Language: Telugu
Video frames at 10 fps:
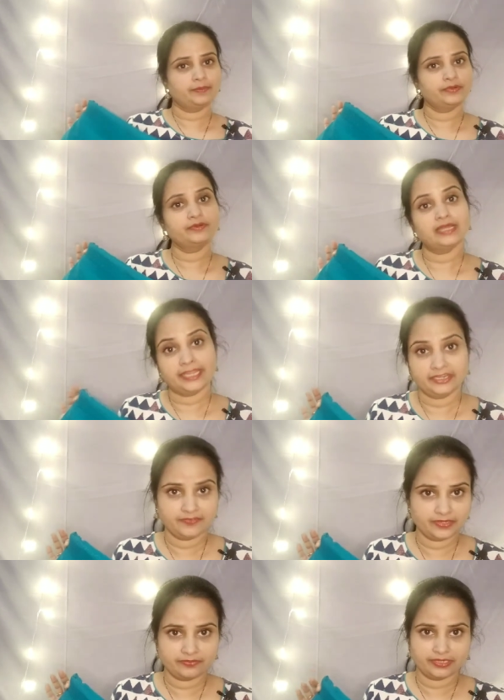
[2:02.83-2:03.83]
ఎప్పుడూ లైట్
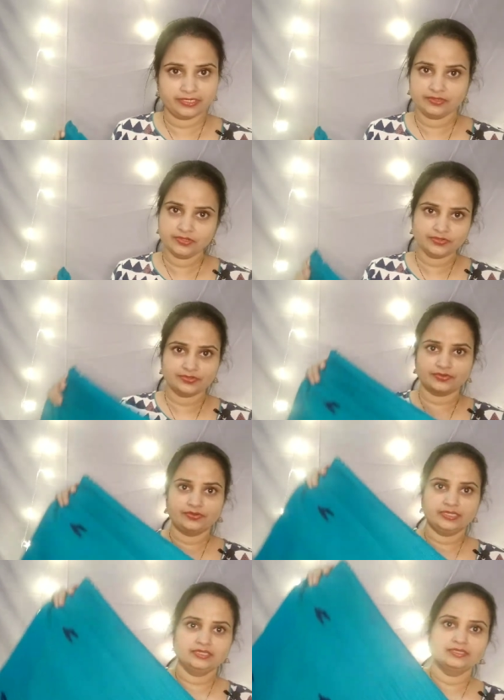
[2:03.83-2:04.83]
వెయిట్ ఉండేటట్టు
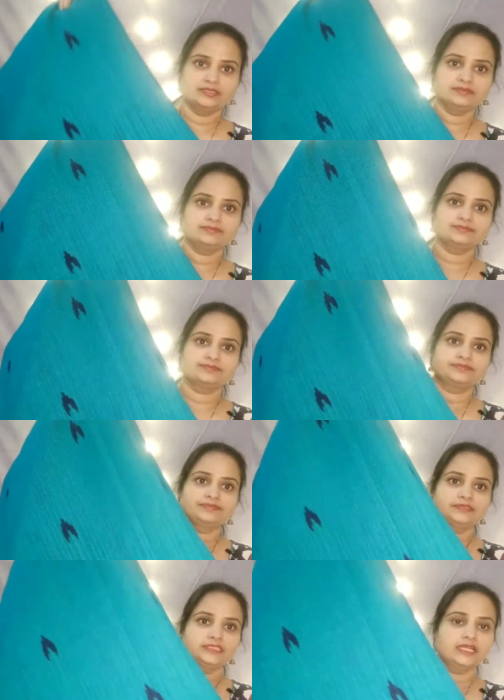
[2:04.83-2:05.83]
చూసుకోండి
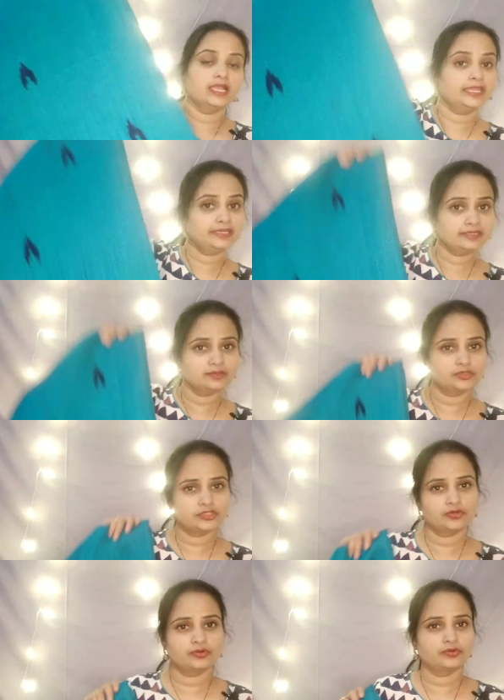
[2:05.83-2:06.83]
అండ్
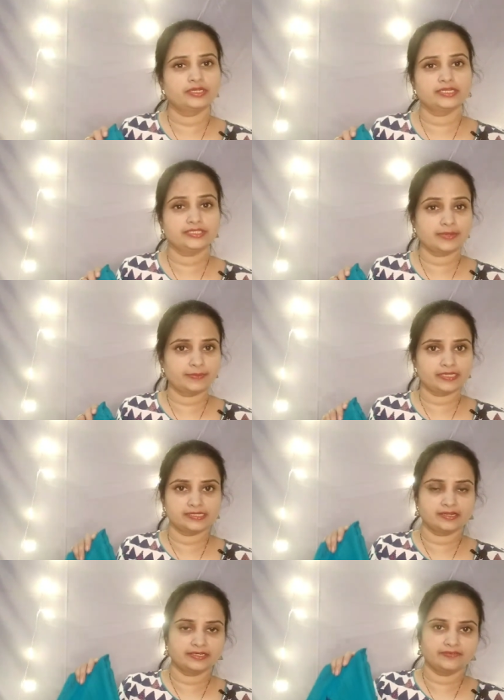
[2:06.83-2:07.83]
గుచ్చుకోకుండా చెంకీస్
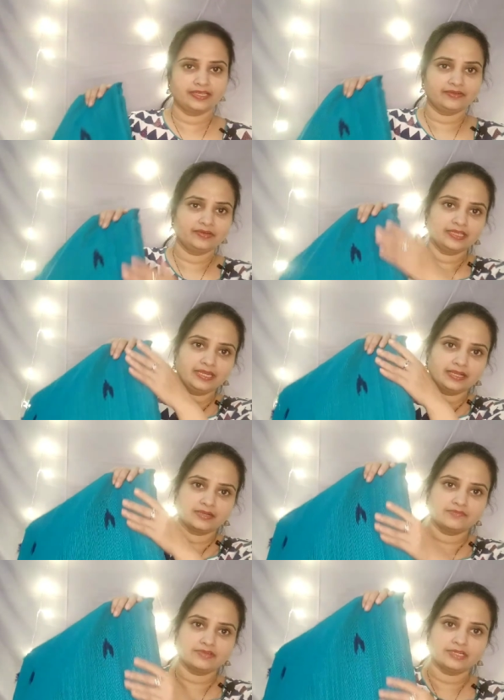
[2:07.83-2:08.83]
లాంటివి లేకుండా ఇలా
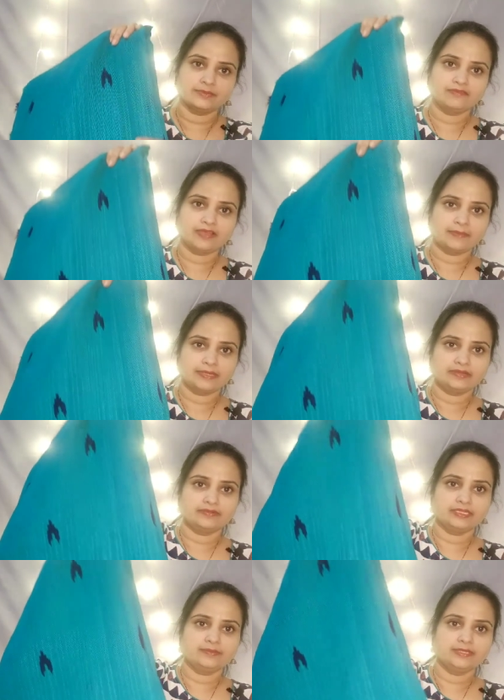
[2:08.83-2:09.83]
కంఫర్టబుల్ ఫ్యాబ్రిక్
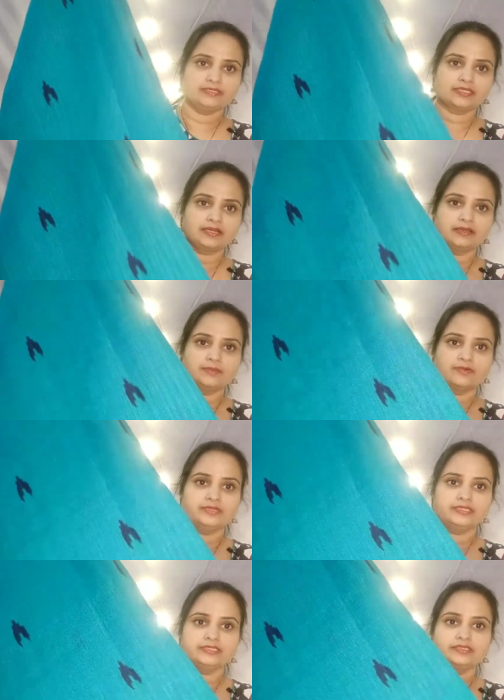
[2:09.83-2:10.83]
ఉంటే మీకు చాలా
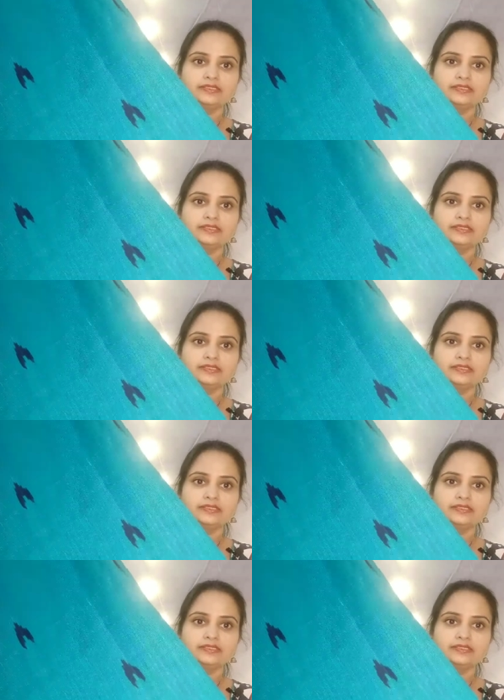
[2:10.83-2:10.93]
బాగుంటుంది